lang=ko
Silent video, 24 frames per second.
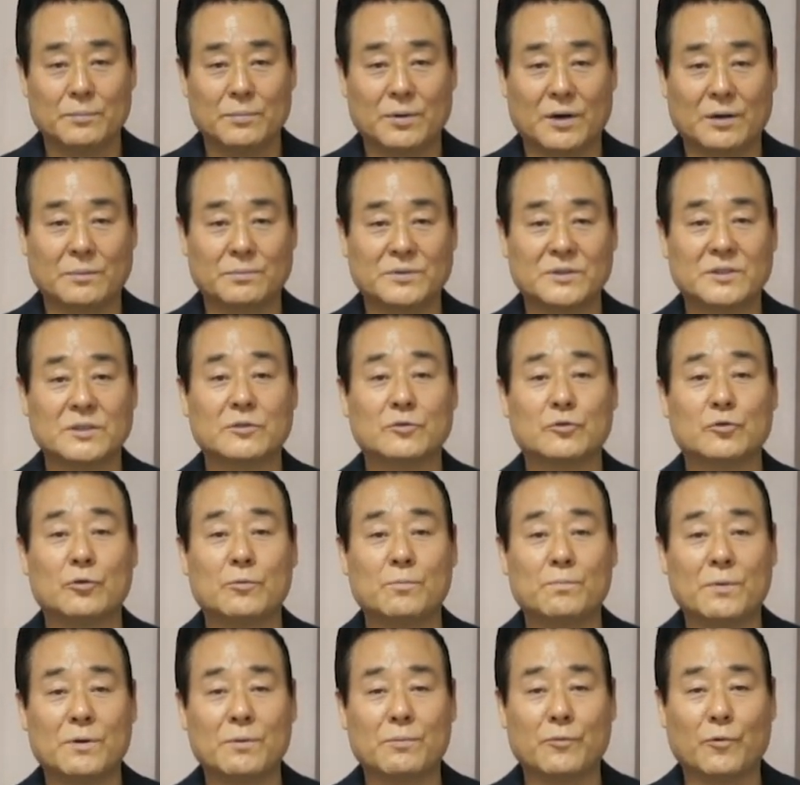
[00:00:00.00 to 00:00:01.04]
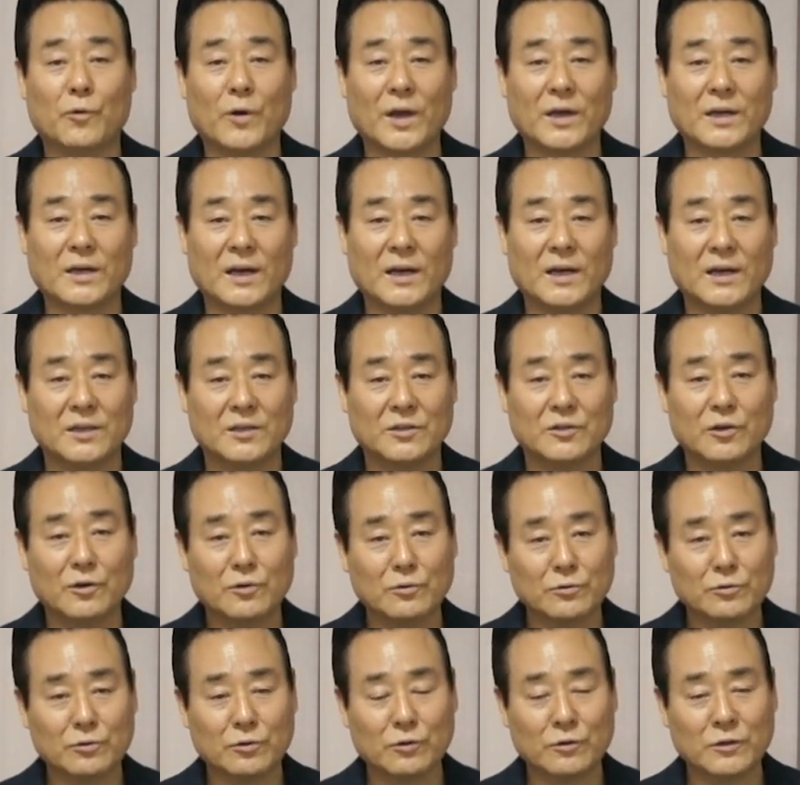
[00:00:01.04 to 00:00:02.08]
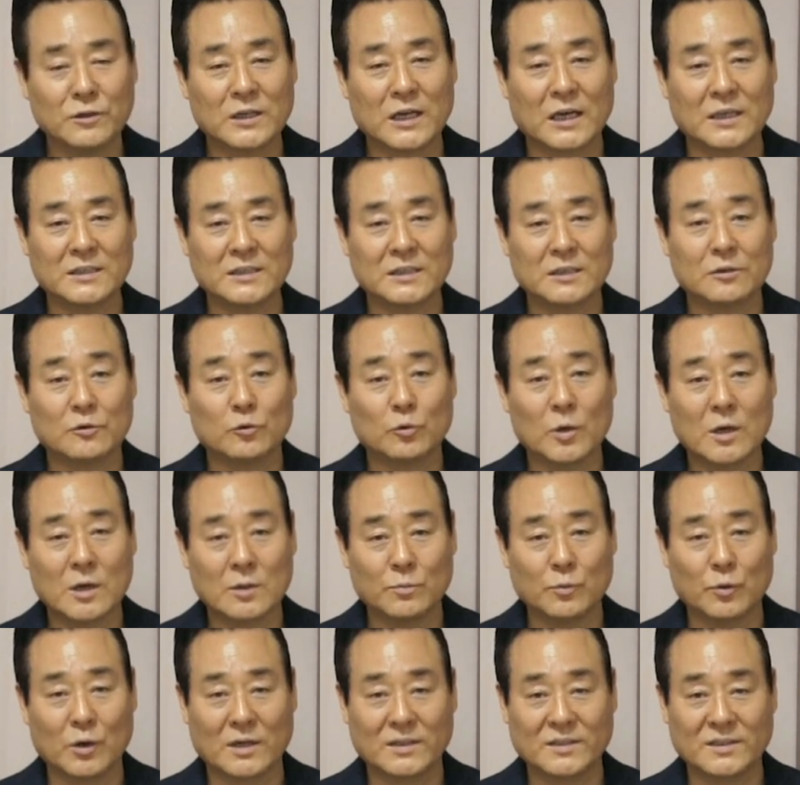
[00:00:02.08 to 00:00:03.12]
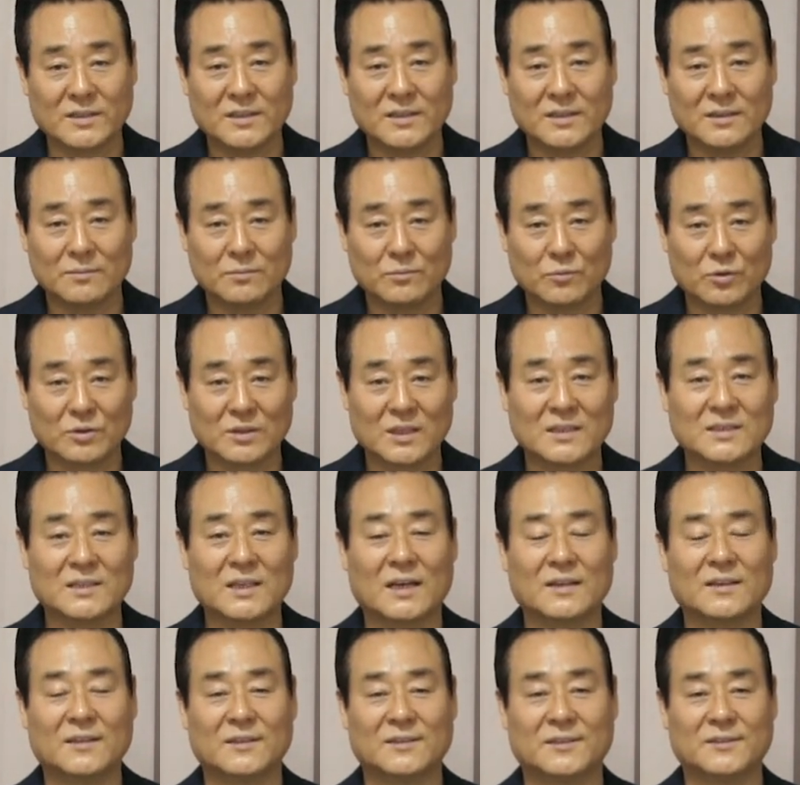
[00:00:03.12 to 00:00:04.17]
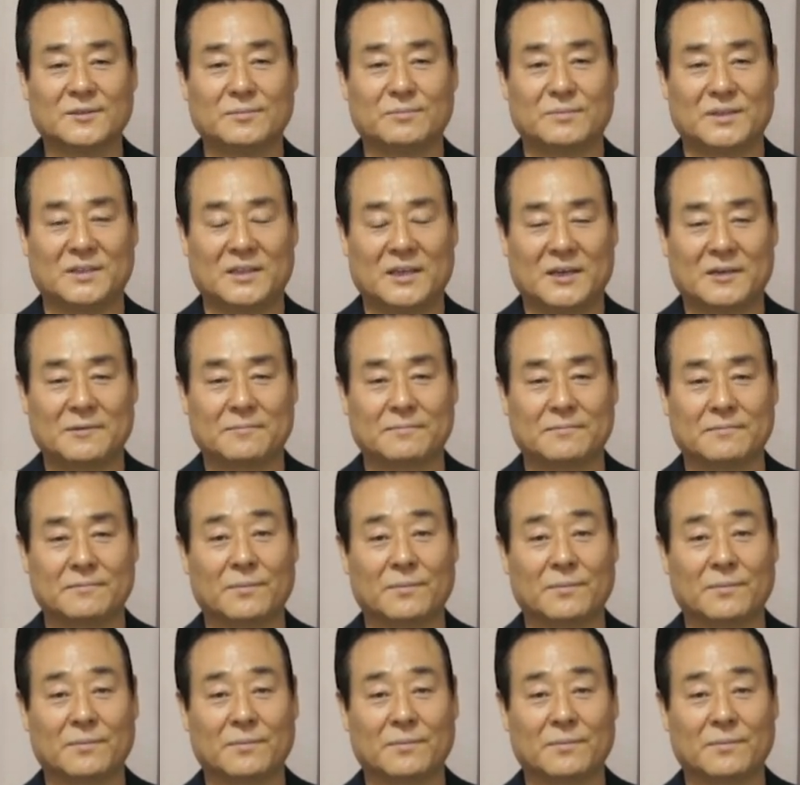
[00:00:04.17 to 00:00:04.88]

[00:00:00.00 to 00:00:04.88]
법, 즉 율법 외에 영토는 아직 확보하지 못한 상태였습니다.